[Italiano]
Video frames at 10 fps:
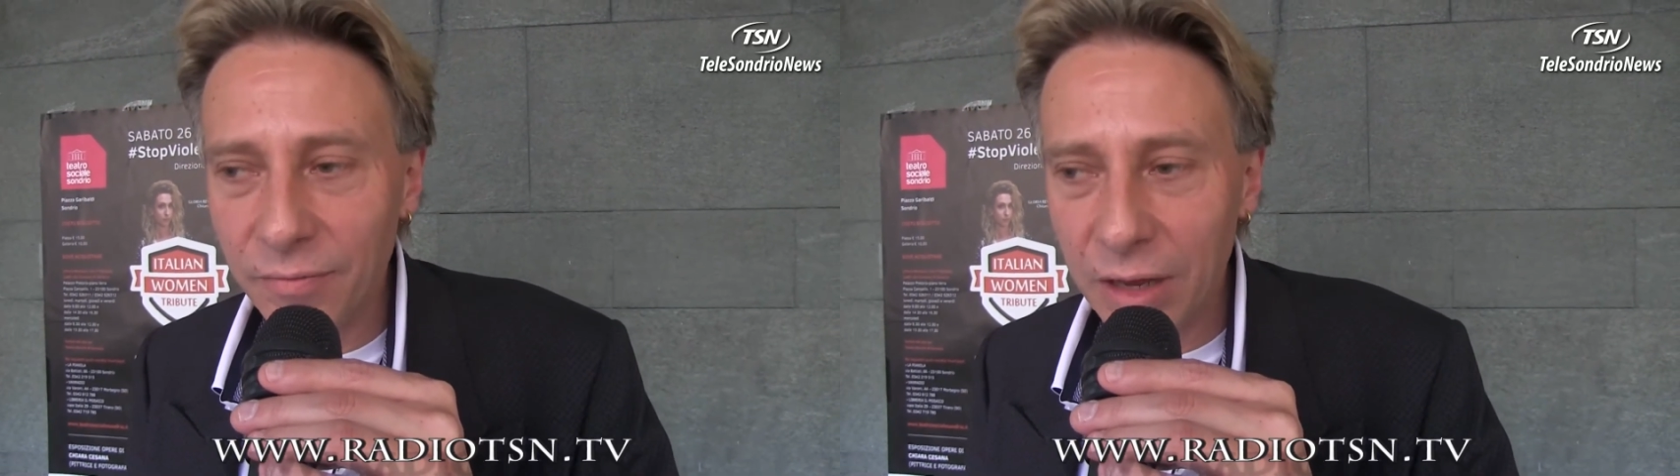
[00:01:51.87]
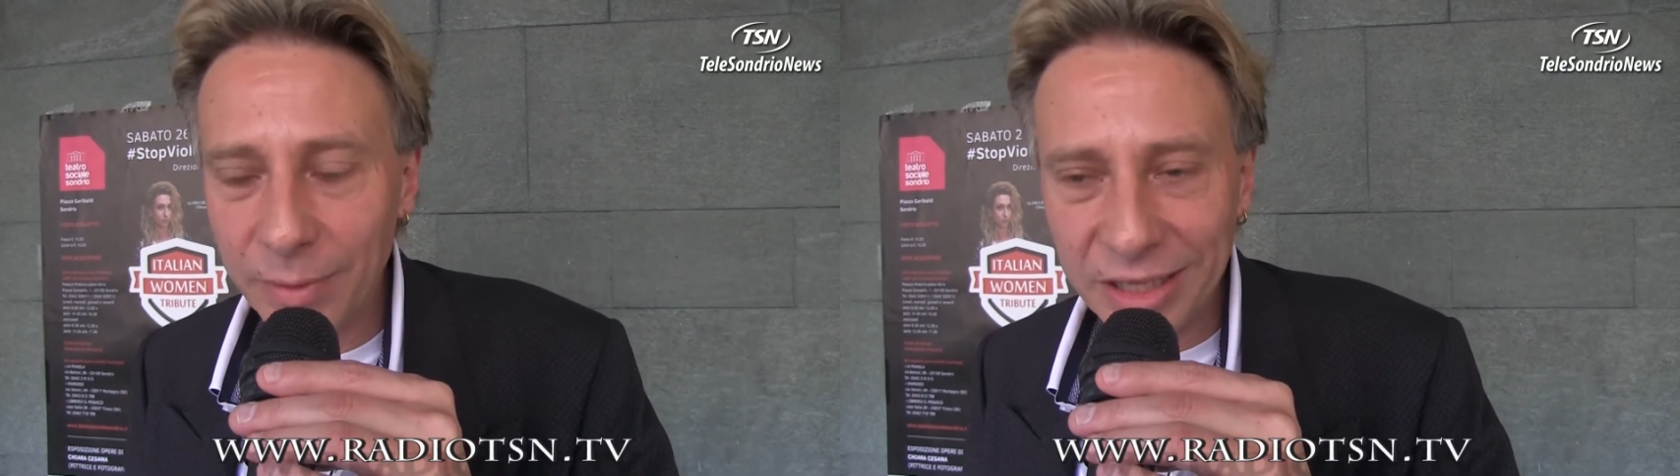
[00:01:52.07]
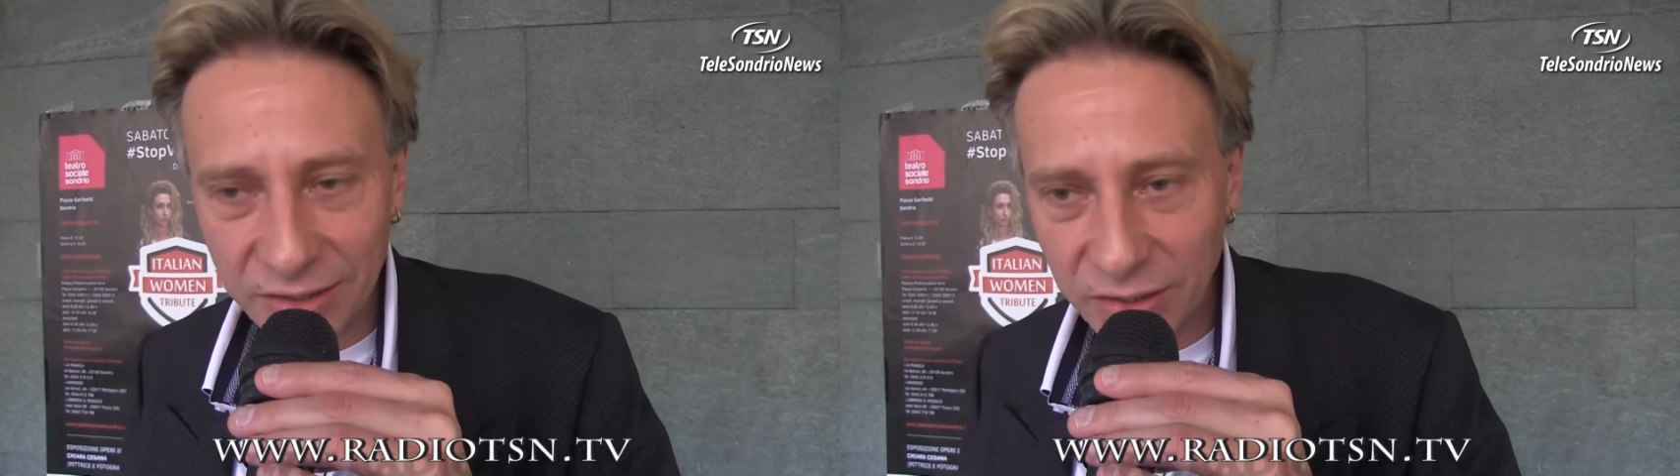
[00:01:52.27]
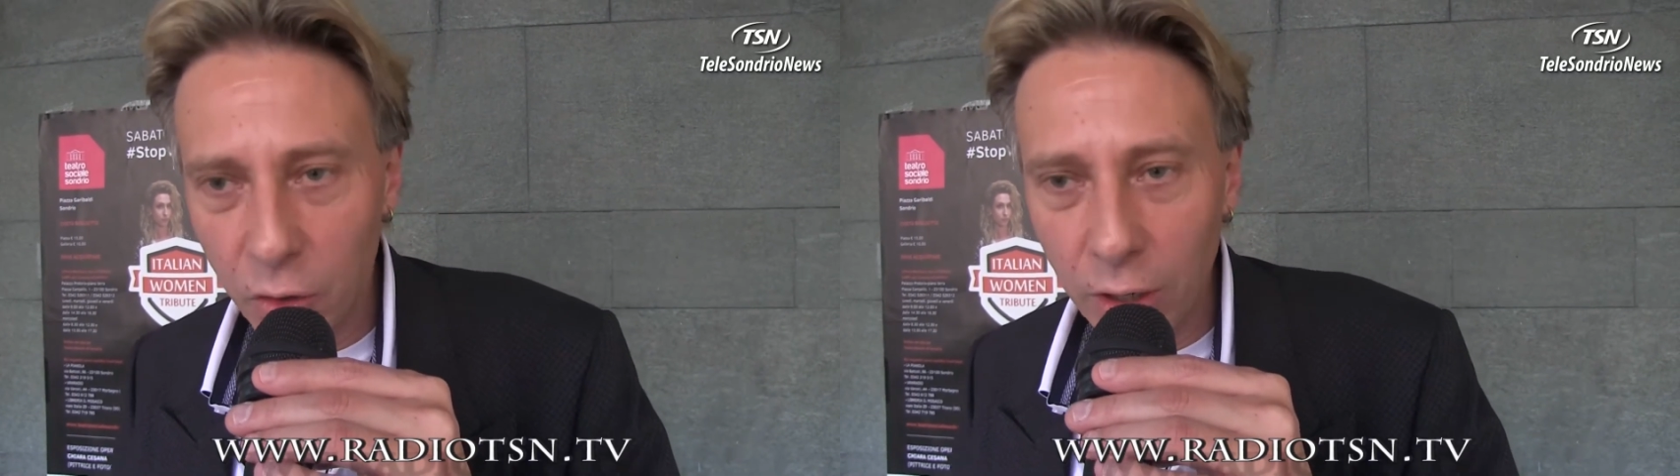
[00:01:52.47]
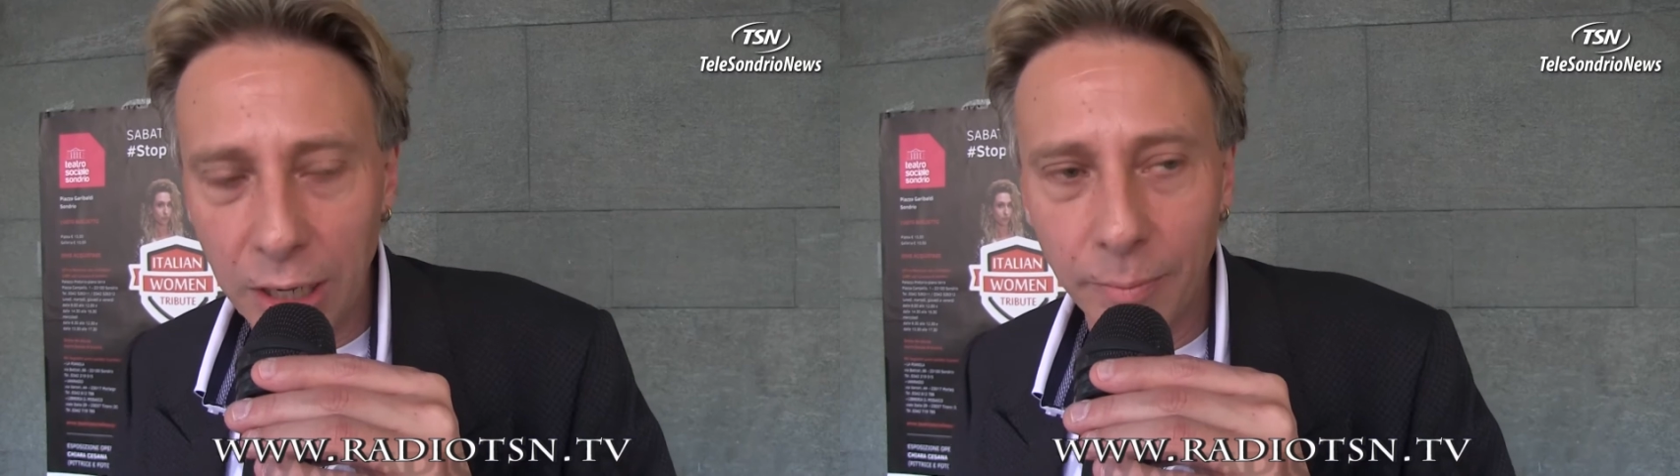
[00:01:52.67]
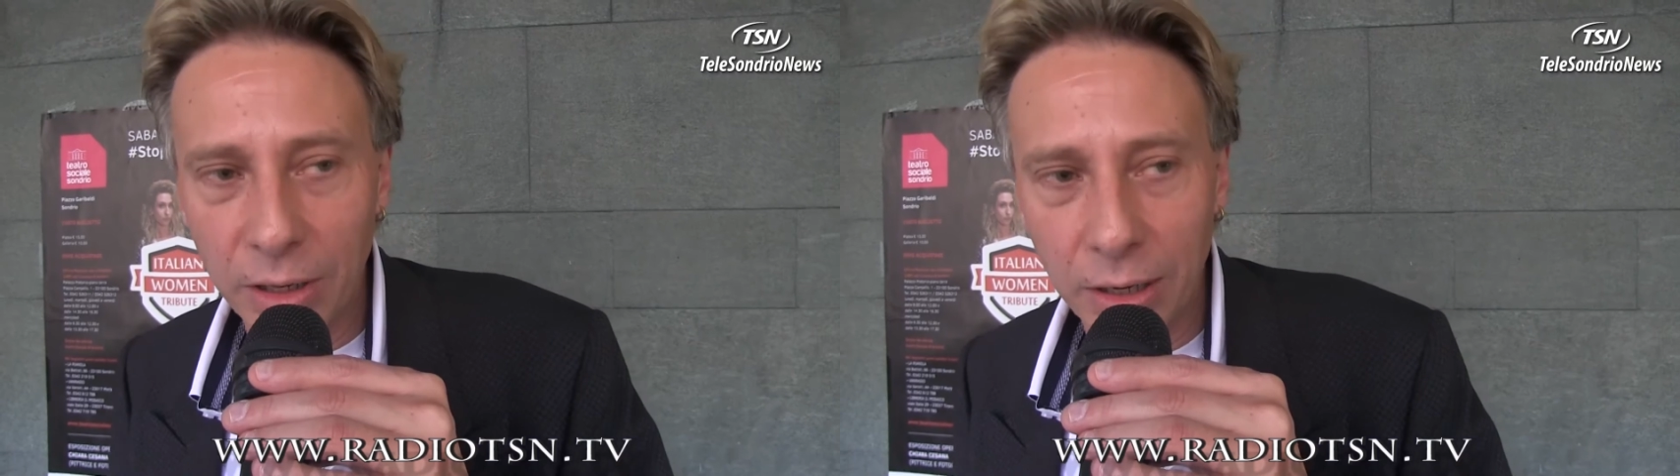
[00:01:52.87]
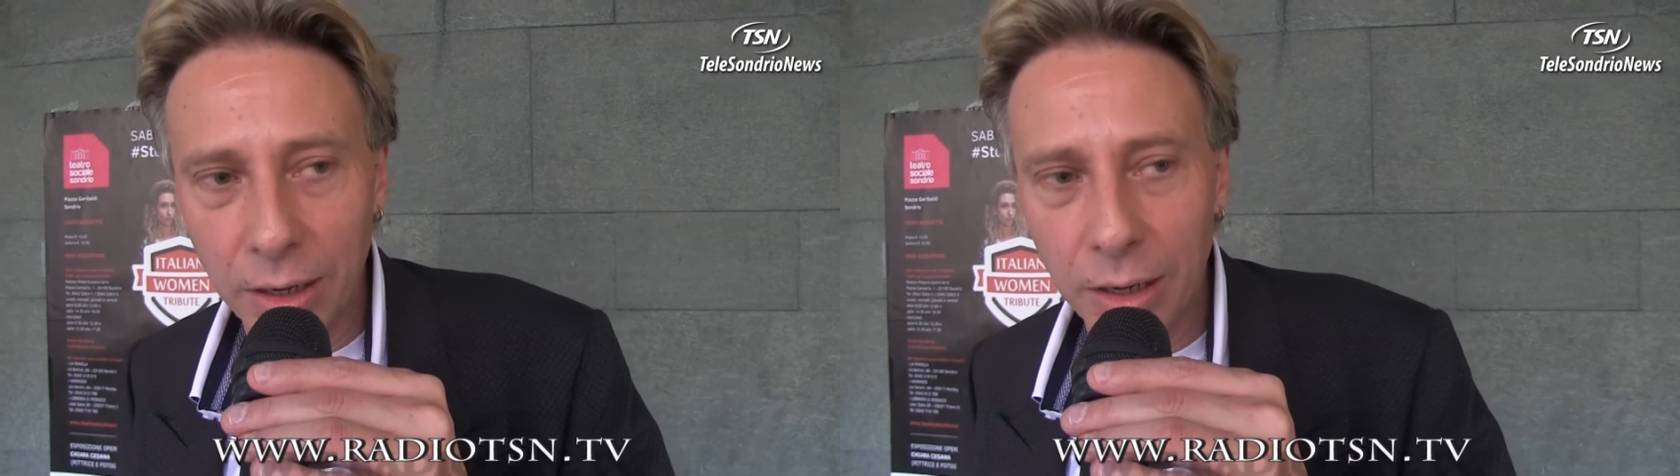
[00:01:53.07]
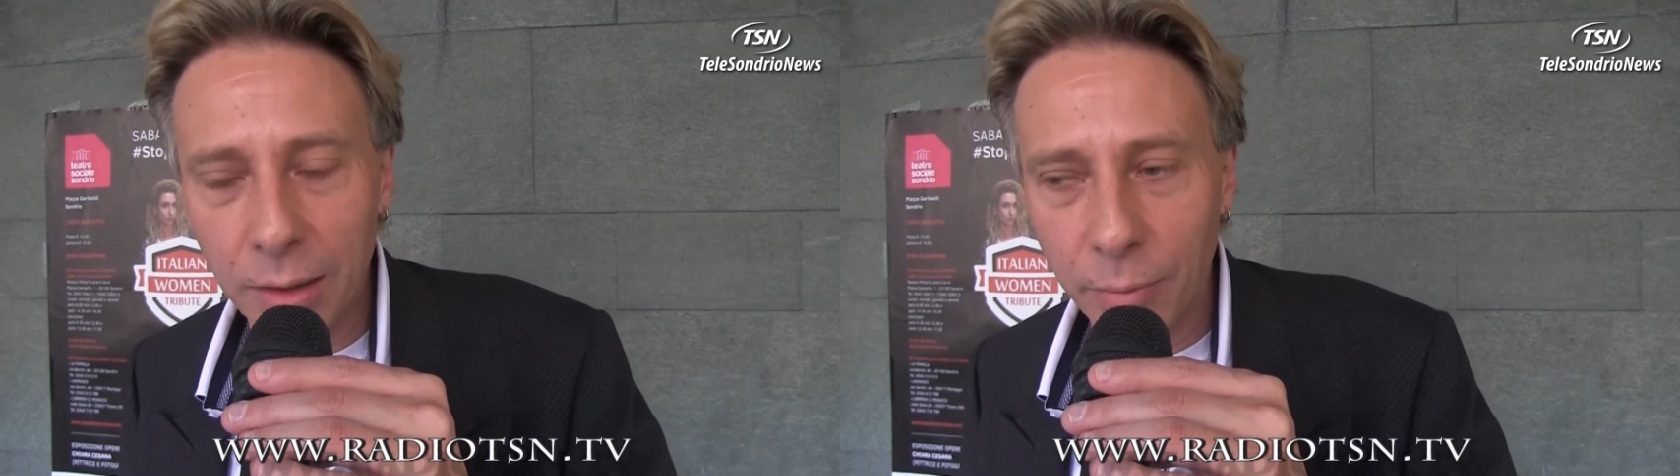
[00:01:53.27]
veramente storica per
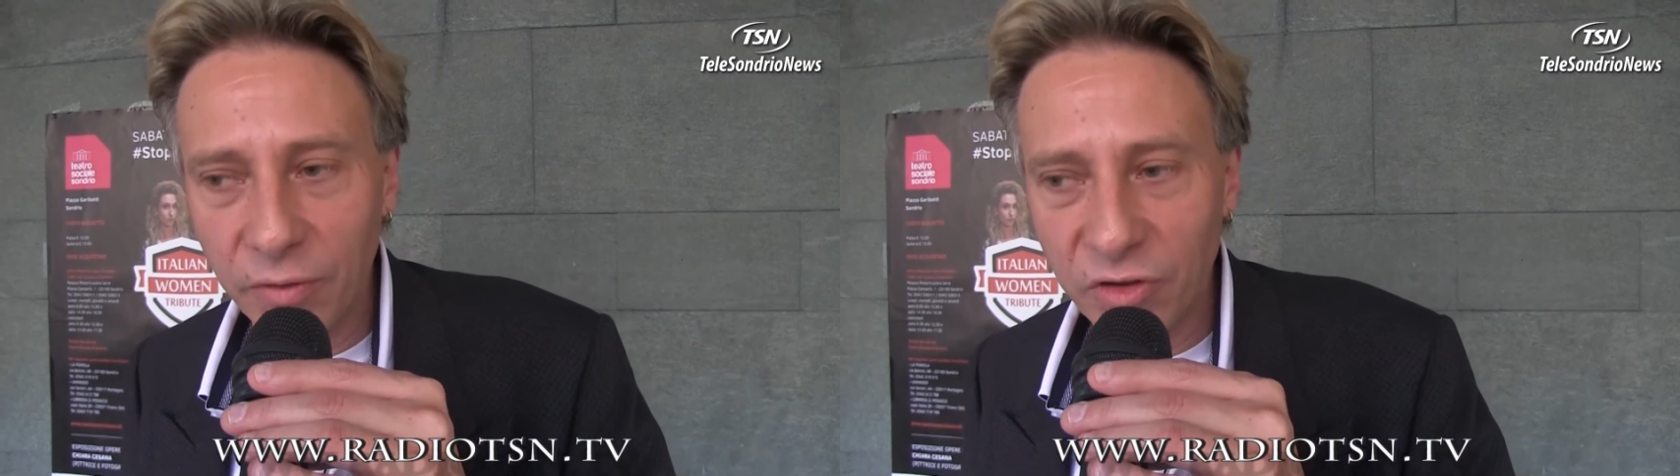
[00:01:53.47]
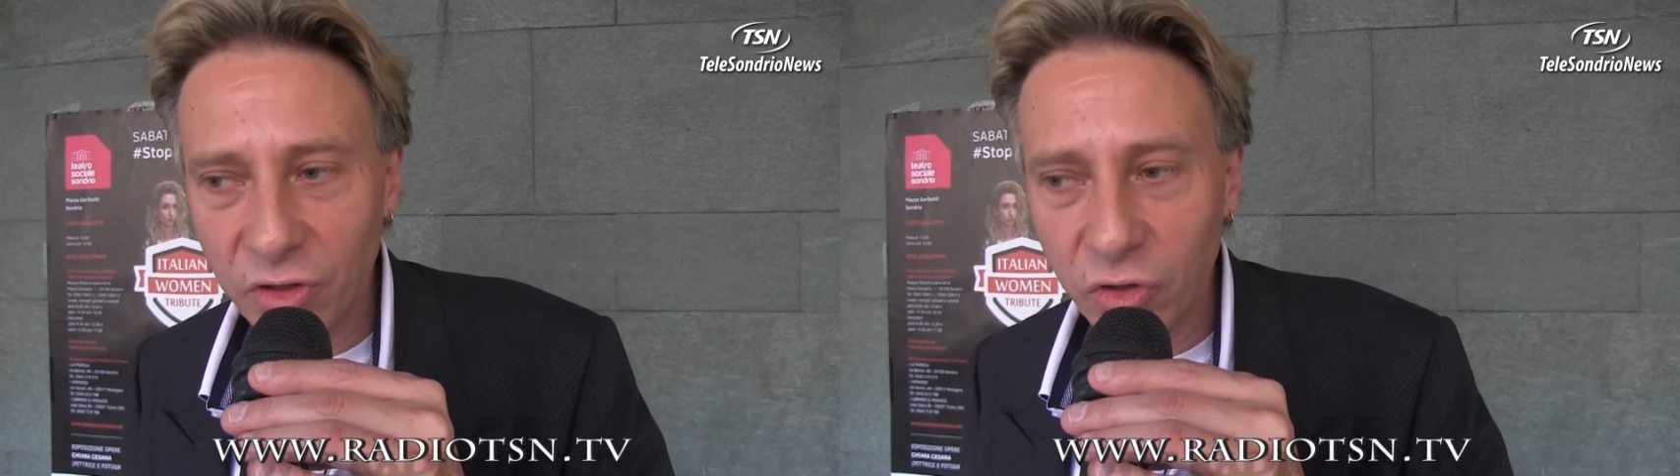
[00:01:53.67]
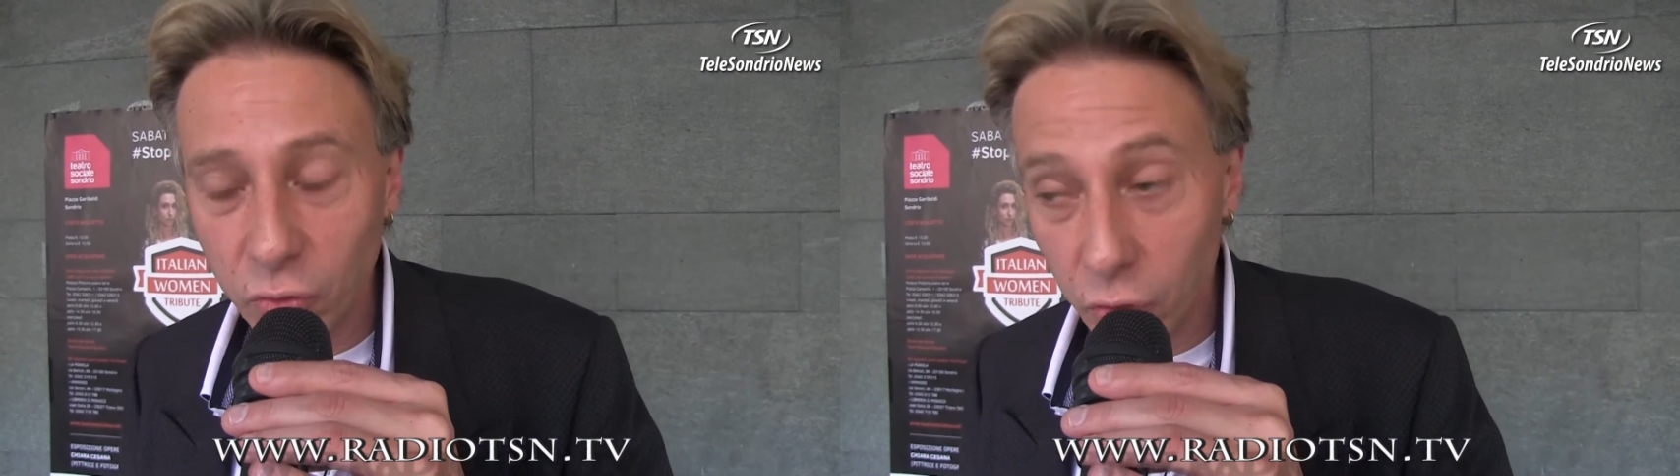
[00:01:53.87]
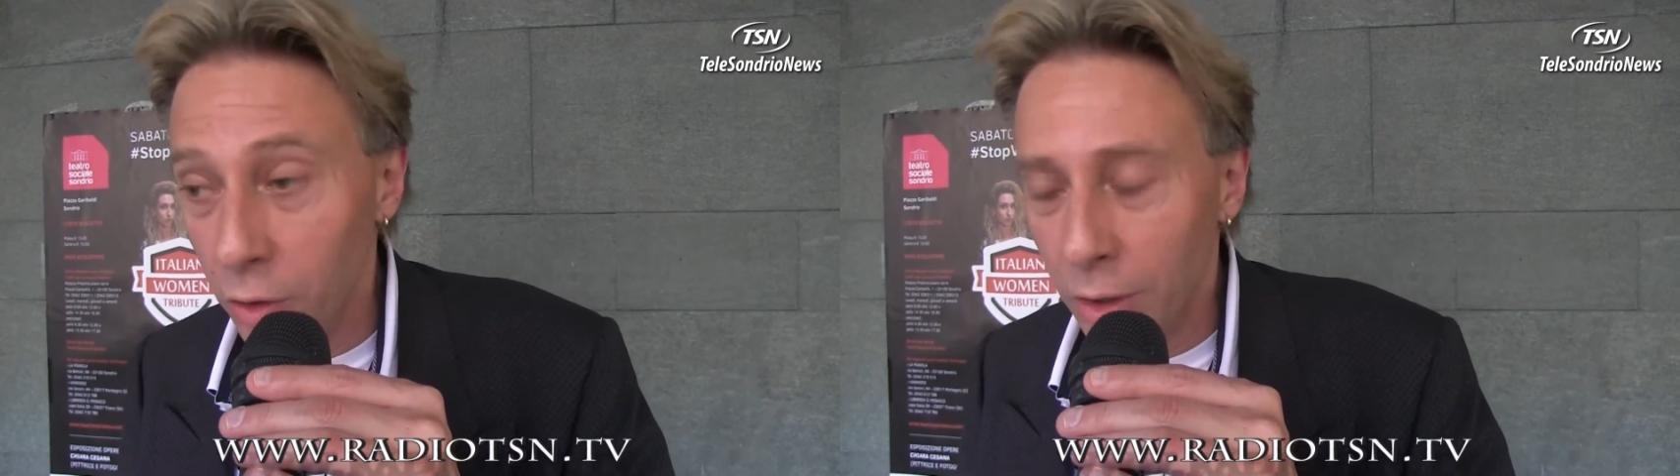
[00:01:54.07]
eh, la provincia di Sondrio.